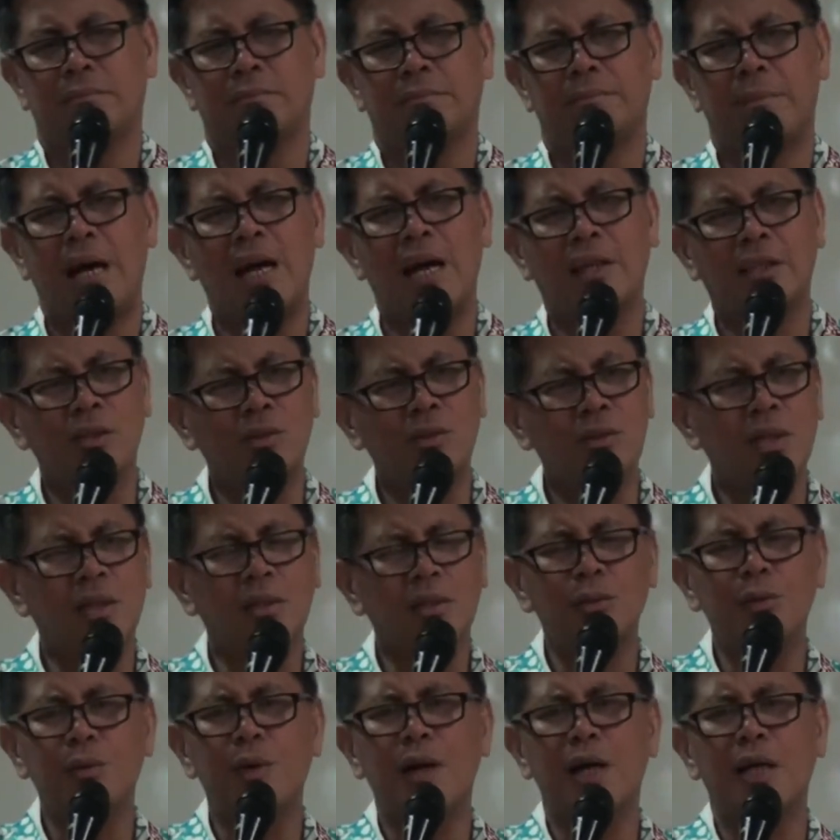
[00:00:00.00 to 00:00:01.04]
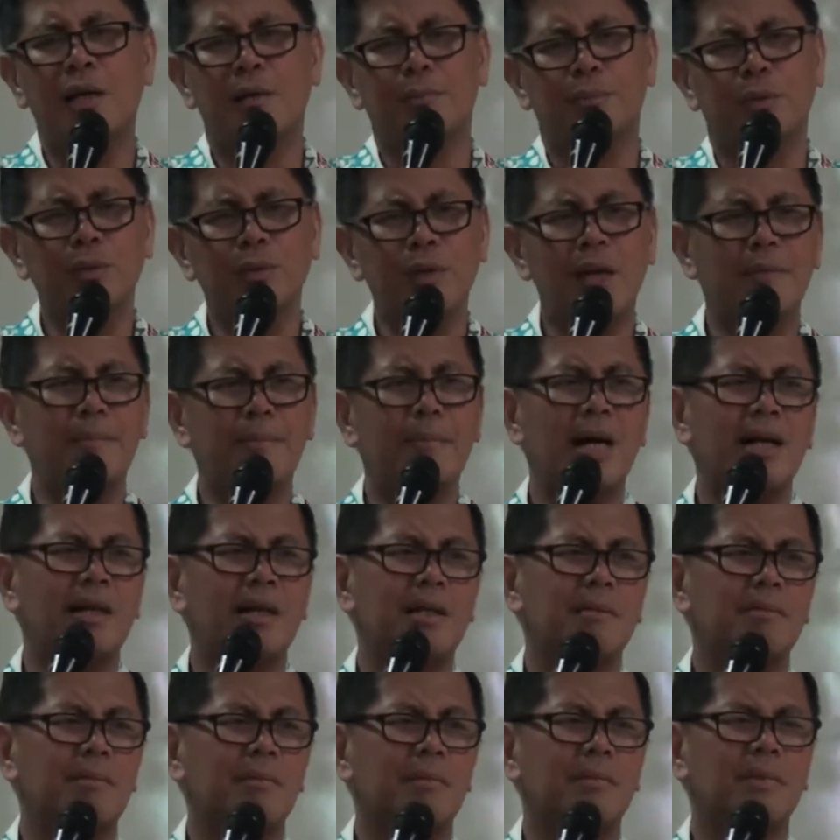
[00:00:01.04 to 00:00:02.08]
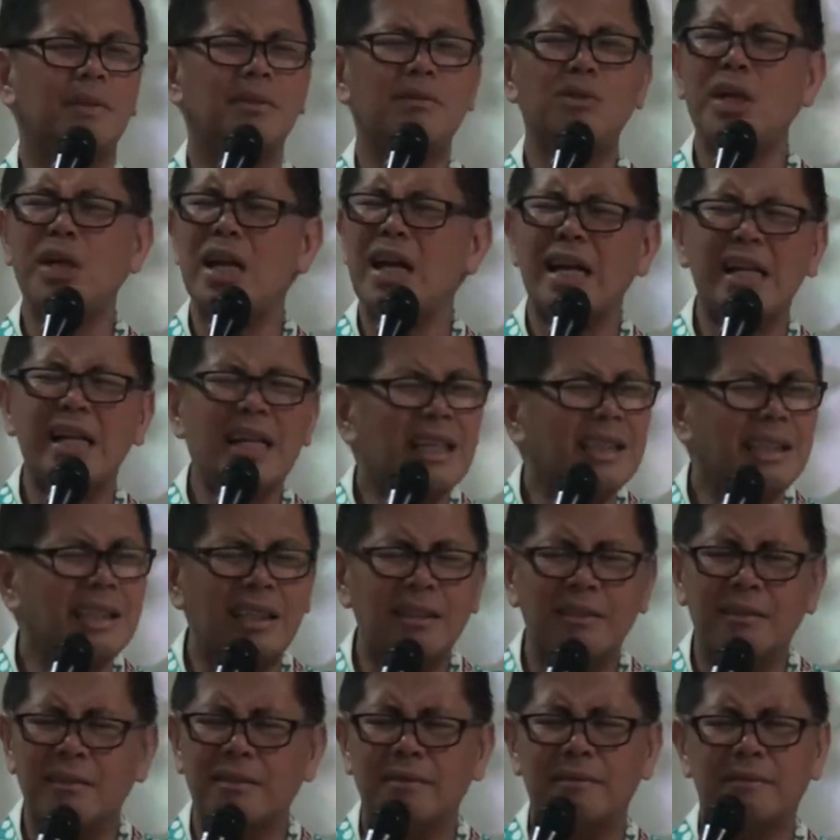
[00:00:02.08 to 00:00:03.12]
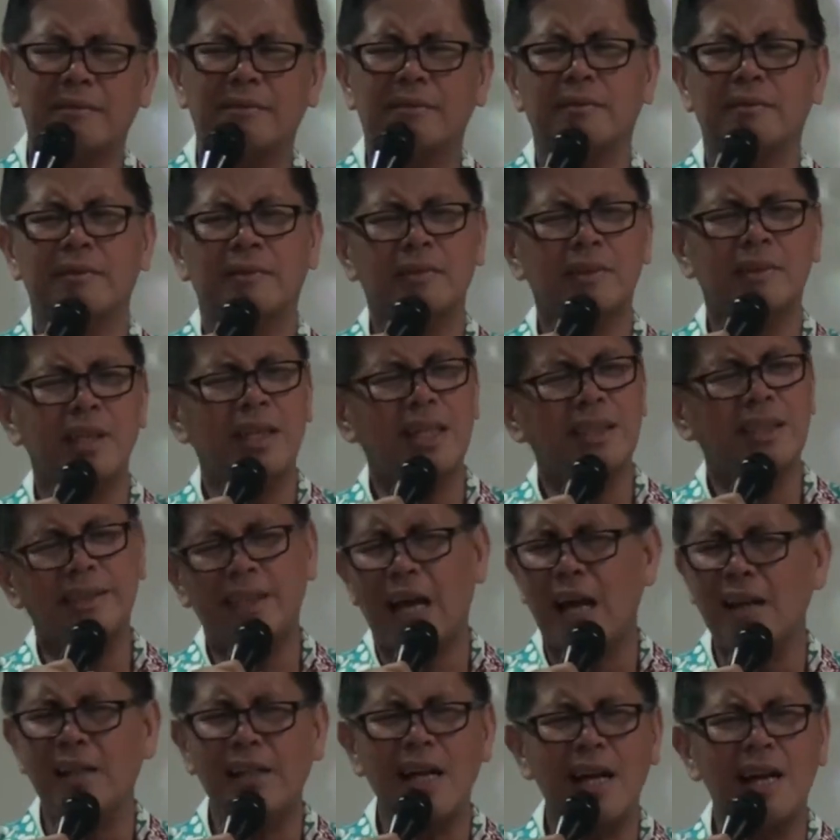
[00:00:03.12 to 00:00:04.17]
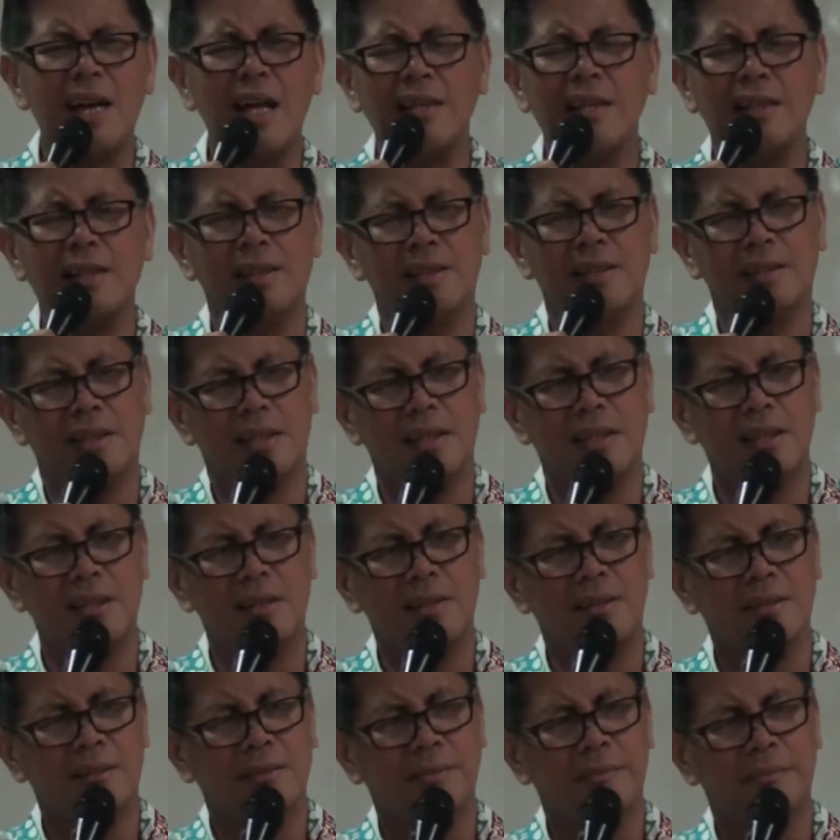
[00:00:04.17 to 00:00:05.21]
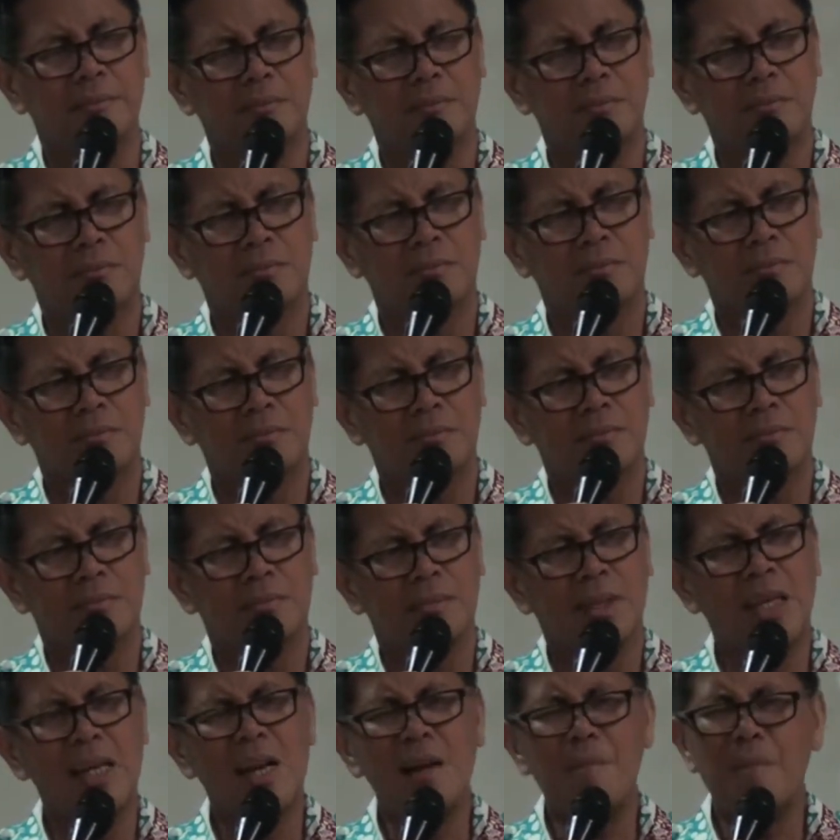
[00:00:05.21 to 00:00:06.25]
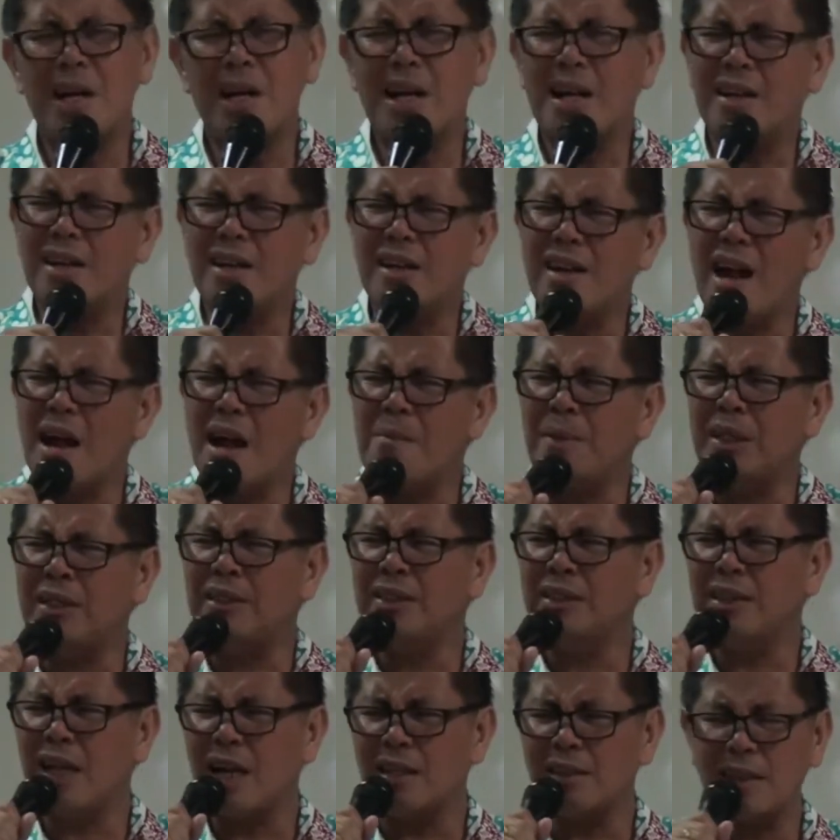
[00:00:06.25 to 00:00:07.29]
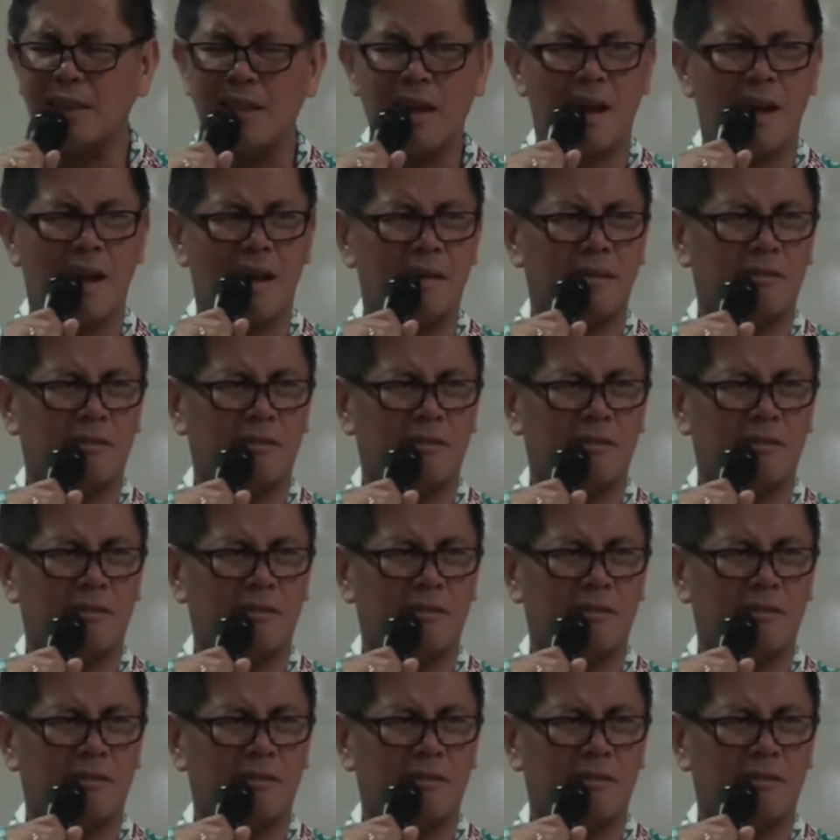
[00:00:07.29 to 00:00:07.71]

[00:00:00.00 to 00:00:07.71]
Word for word: Pagi udah keluar, pulang malam. Udah nggak ada nggak ada canda lagi. Ya kan? Kenapa nggak ada damai sejahtera?